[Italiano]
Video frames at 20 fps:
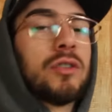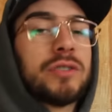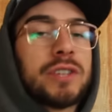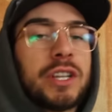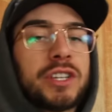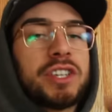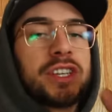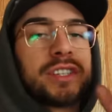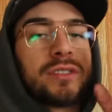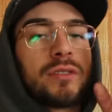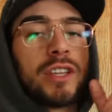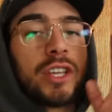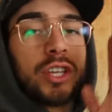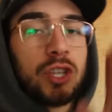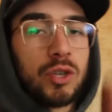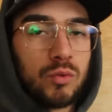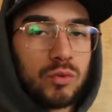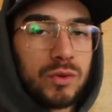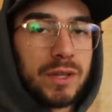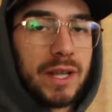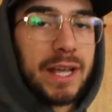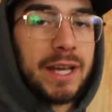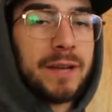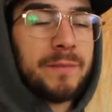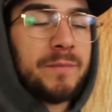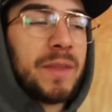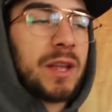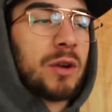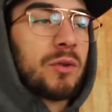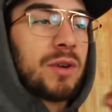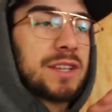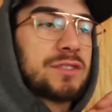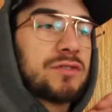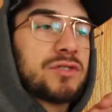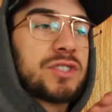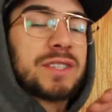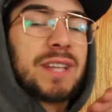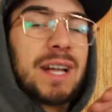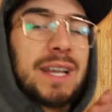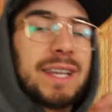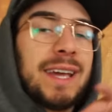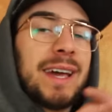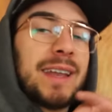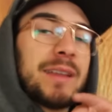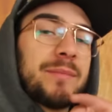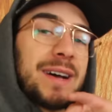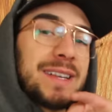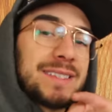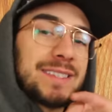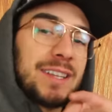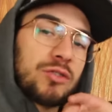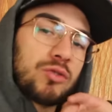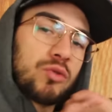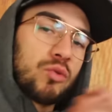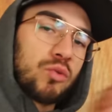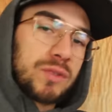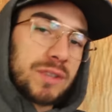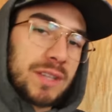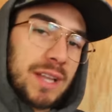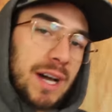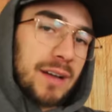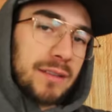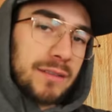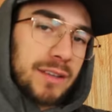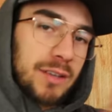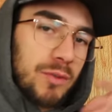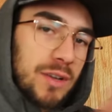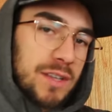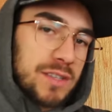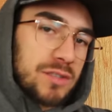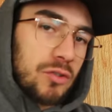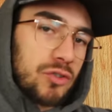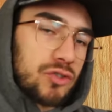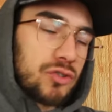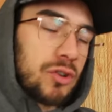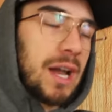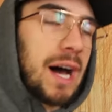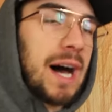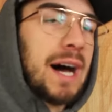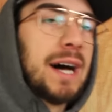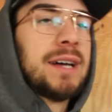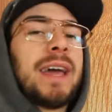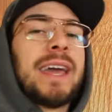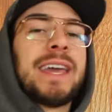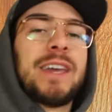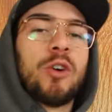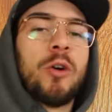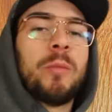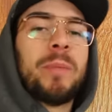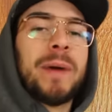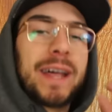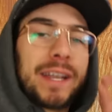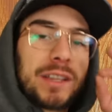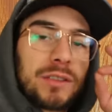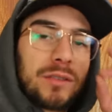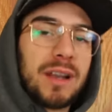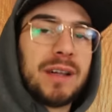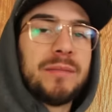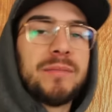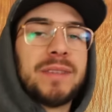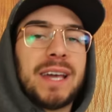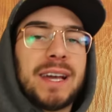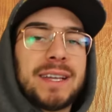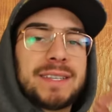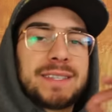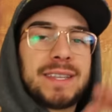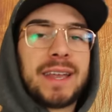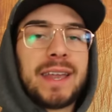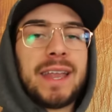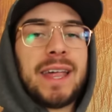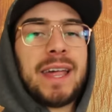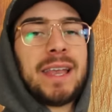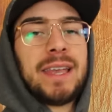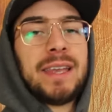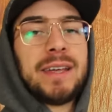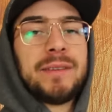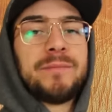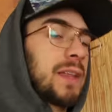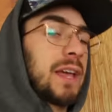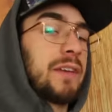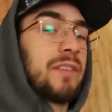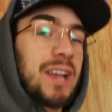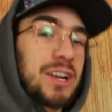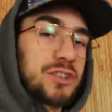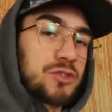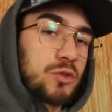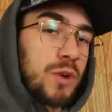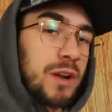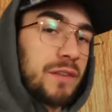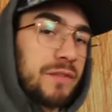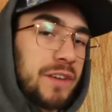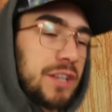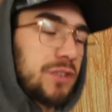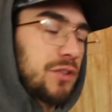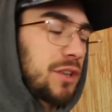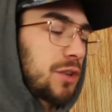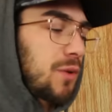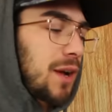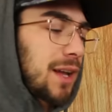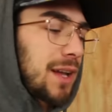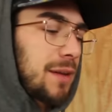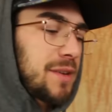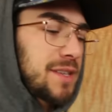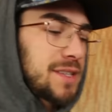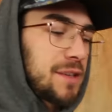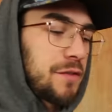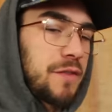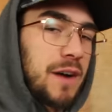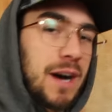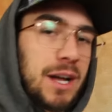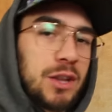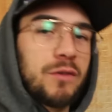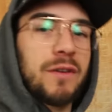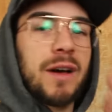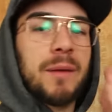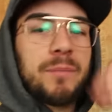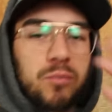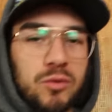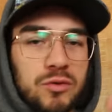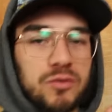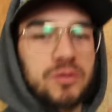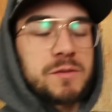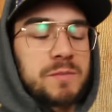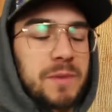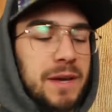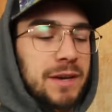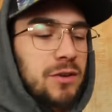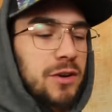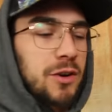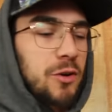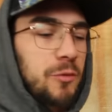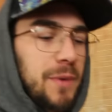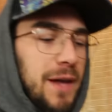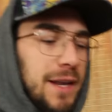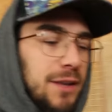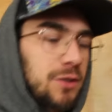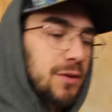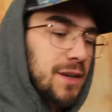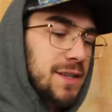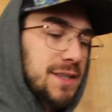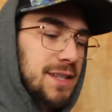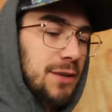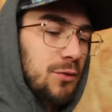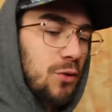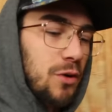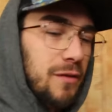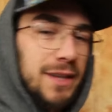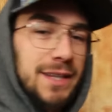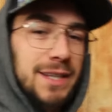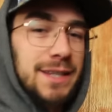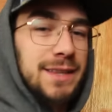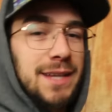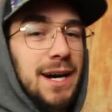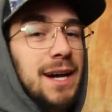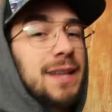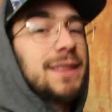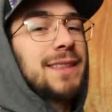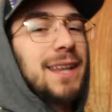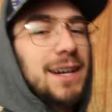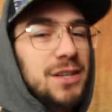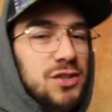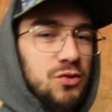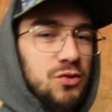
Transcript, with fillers: ho deciso di chiudere quella società lì è rimasta tutta di quel socio là e io ho aperto la mia SRL e vi lascio qua il video di qualche mese fa dove appunto spiego che ho aperto questa nuova ditta da